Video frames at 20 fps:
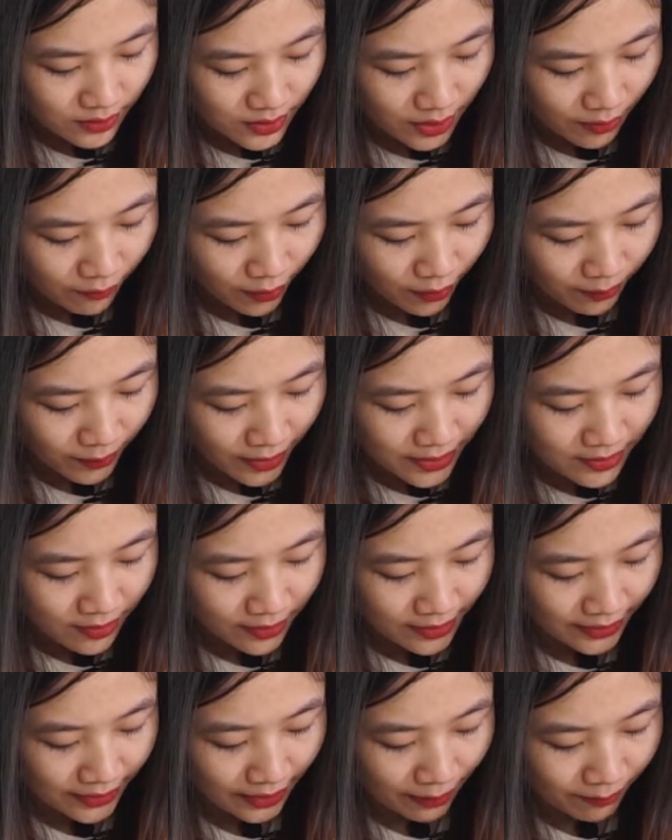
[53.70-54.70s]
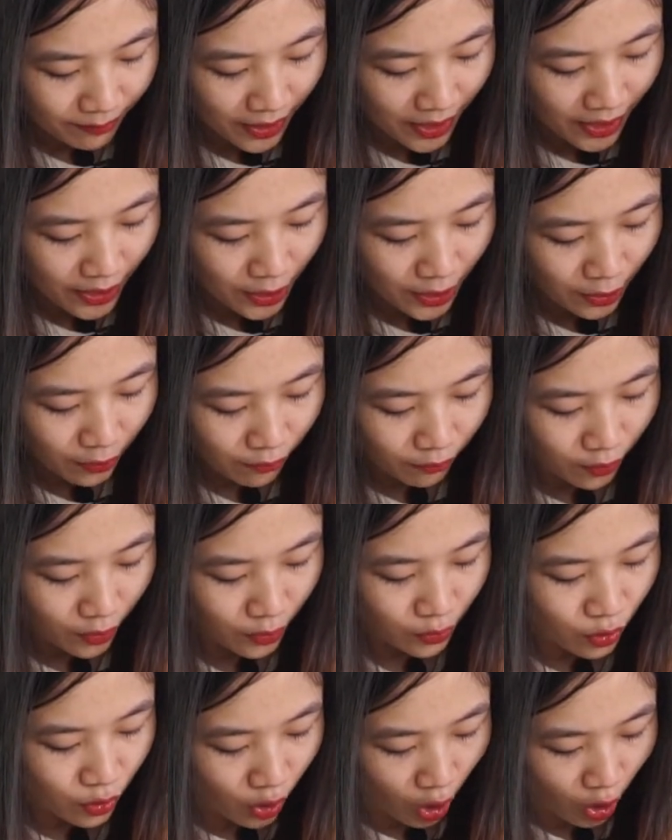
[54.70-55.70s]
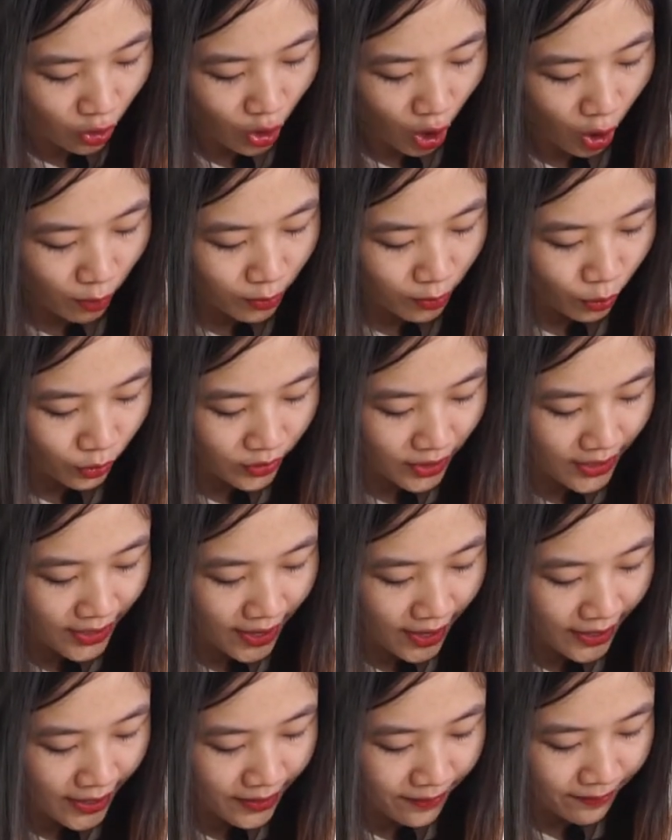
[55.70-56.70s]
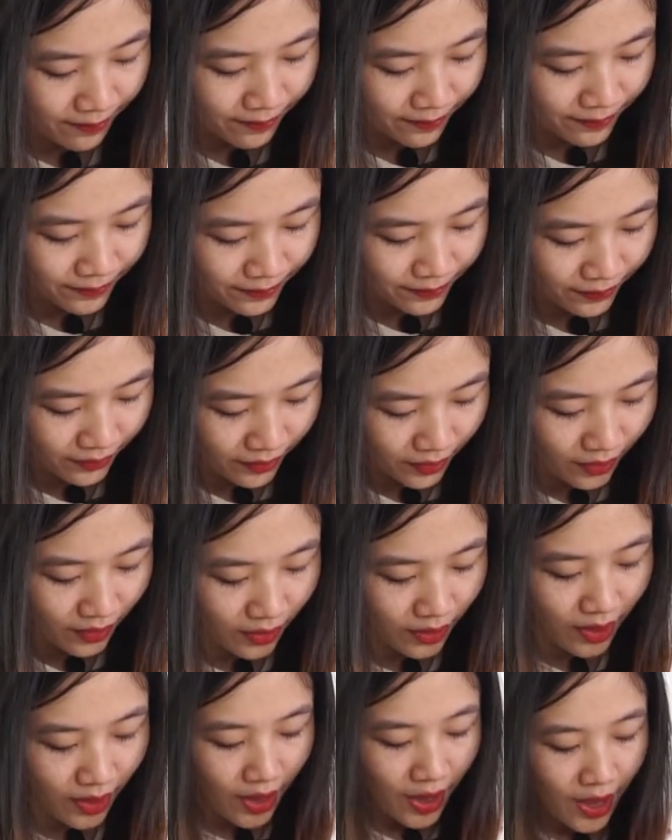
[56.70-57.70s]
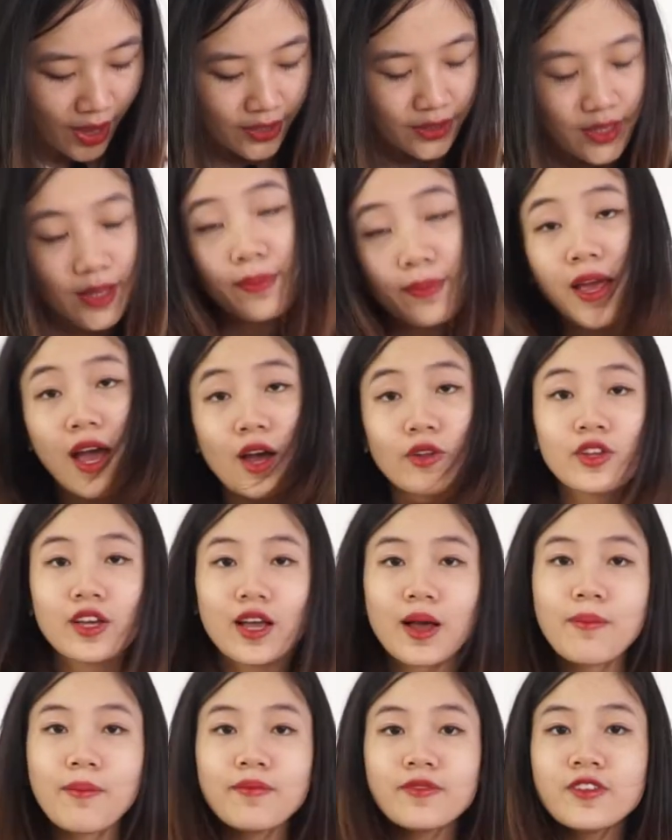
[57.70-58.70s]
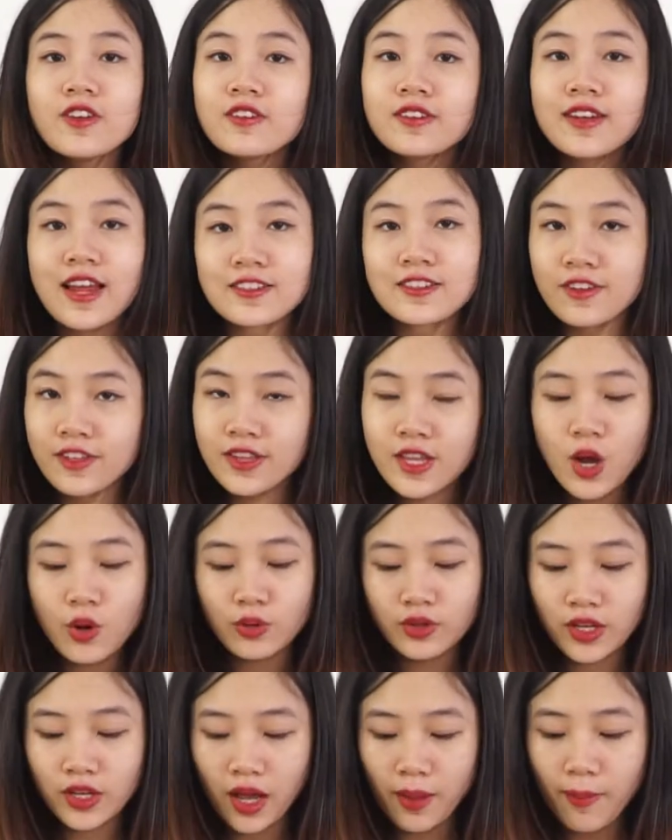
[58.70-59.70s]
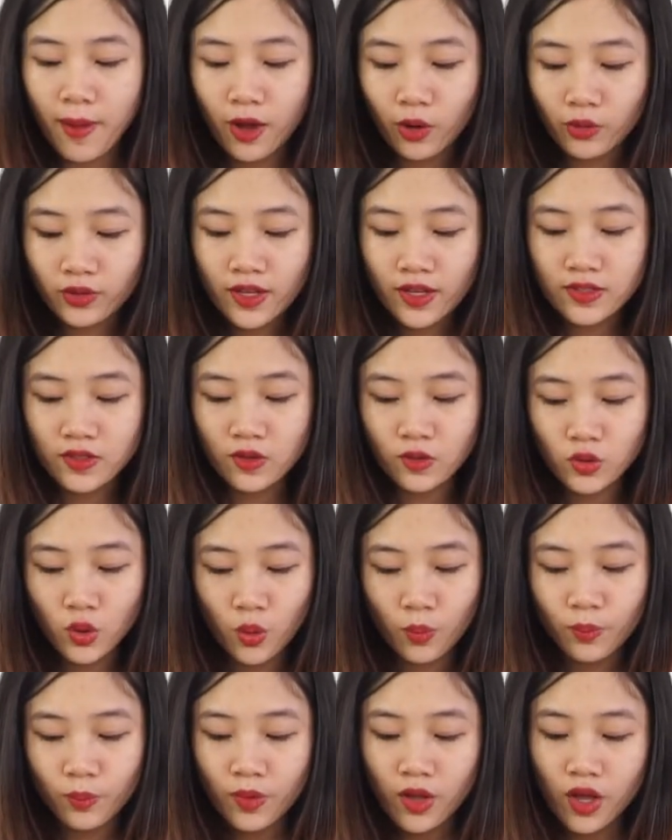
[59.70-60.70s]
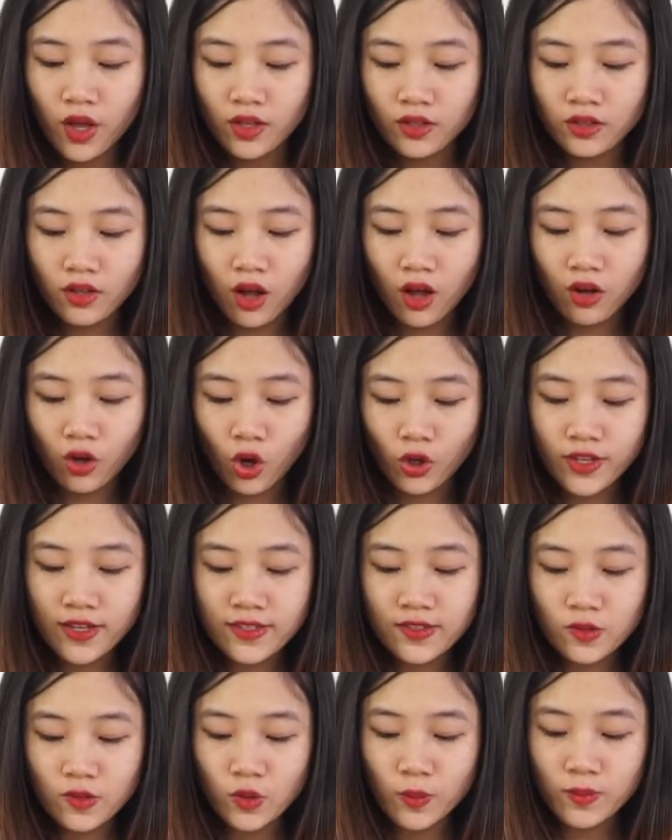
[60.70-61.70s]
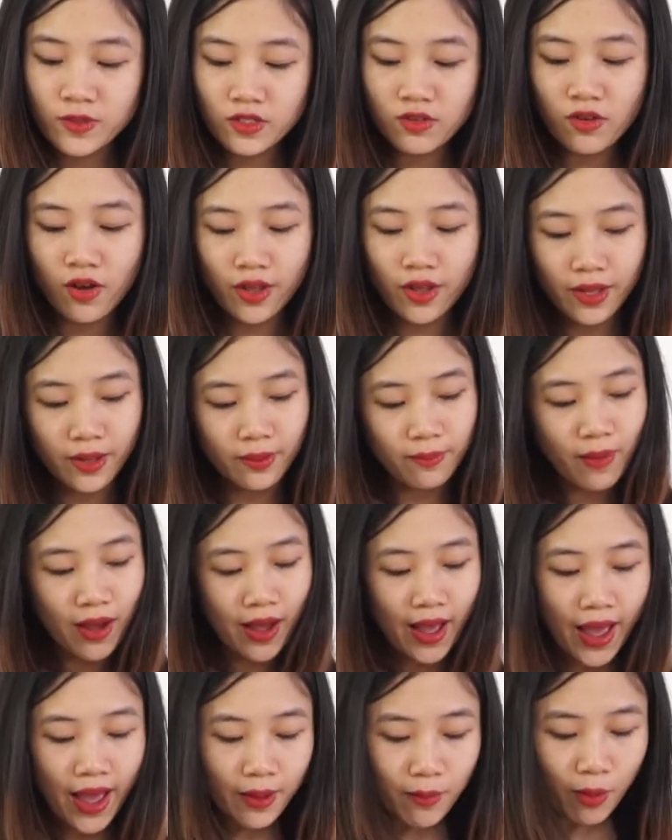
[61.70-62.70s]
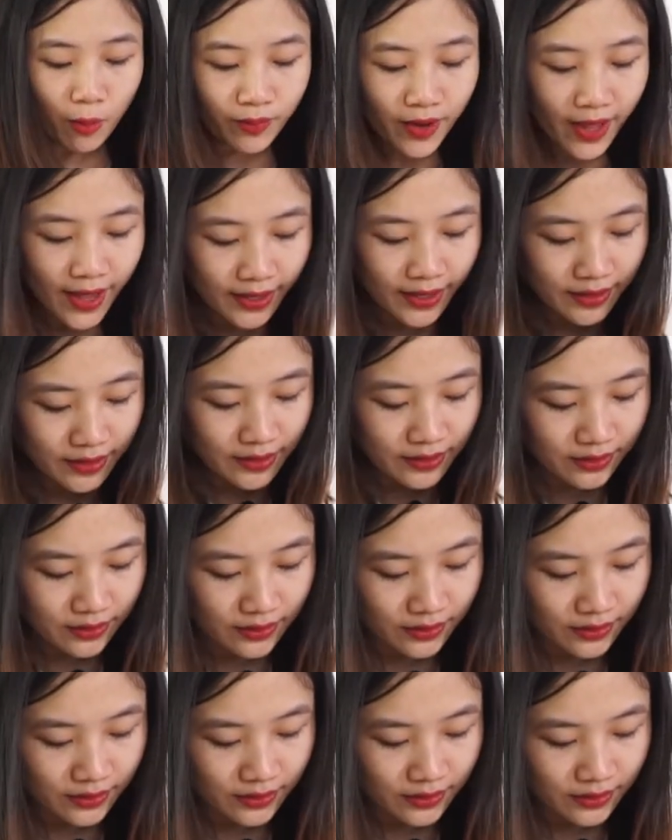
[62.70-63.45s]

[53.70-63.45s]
sản phẩm đèn sưởi nhà tắm này với nút on off đầu tiên đây. Tiếp theo thì như đã giới thiệu thì các bạn có thể sử dụng sưởi bằng hai bóng đèn